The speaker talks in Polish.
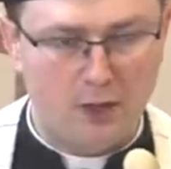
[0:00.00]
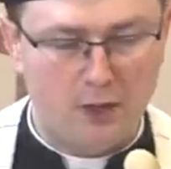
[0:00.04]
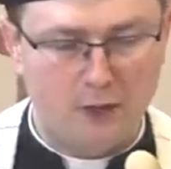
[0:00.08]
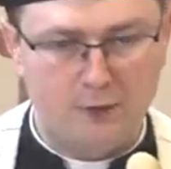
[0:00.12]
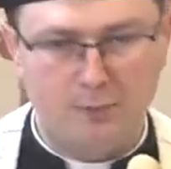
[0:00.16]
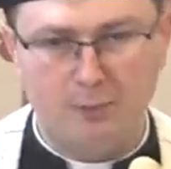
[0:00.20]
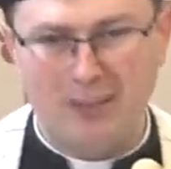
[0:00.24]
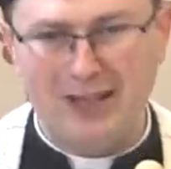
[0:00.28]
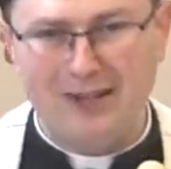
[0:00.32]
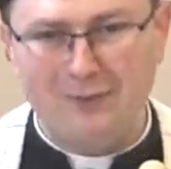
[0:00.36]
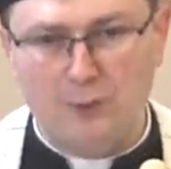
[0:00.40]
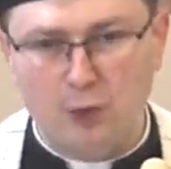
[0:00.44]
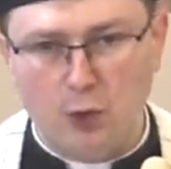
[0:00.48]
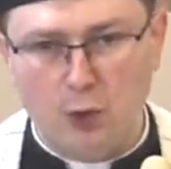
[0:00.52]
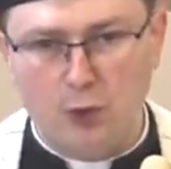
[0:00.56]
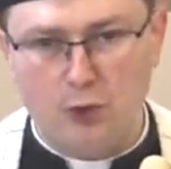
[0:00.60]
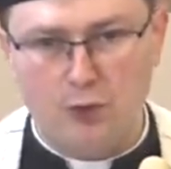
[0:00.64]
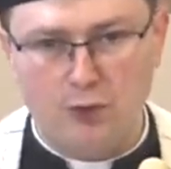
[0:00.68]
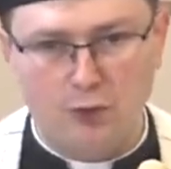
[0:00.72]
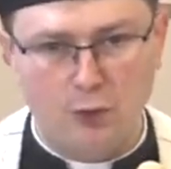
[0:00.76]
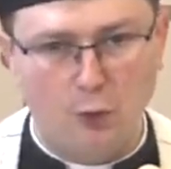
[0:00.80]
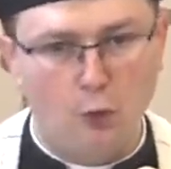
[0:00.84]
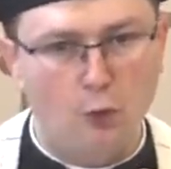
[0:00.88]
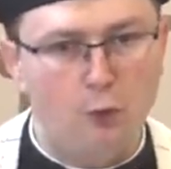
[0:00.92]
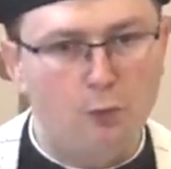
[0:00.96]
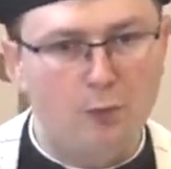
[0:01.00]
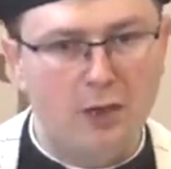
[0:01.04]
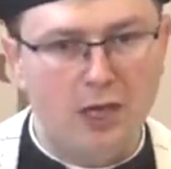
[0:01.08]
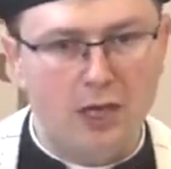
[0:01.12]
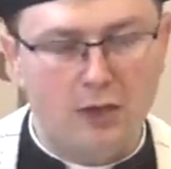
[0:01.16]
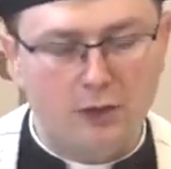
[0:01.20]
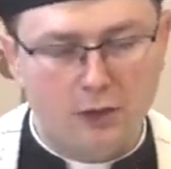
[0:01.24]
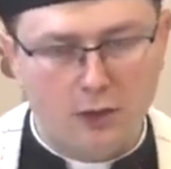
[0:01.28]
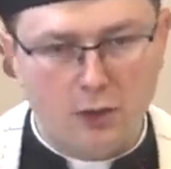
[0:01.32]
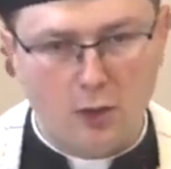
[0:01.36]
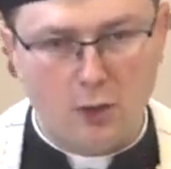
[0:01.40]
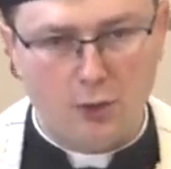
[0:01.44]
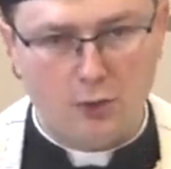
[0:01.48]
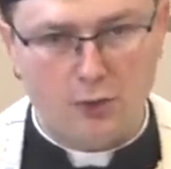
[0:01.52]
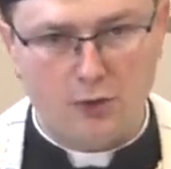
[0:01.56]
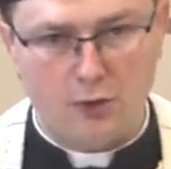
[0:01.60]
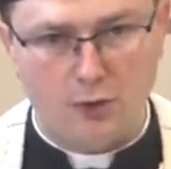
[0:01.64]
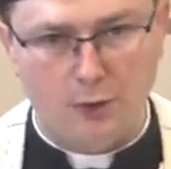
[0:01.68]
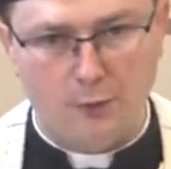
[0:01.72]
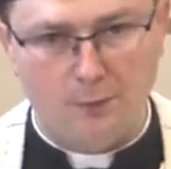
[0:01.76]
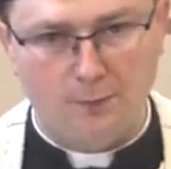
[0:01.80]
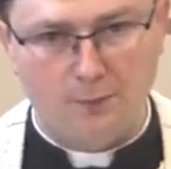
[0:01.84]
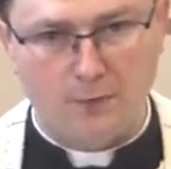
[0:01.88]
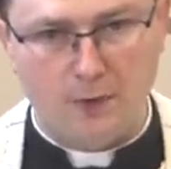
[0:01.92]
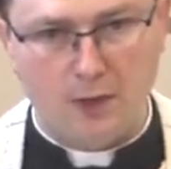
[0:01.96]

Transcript: sprawnością, umiejętnością.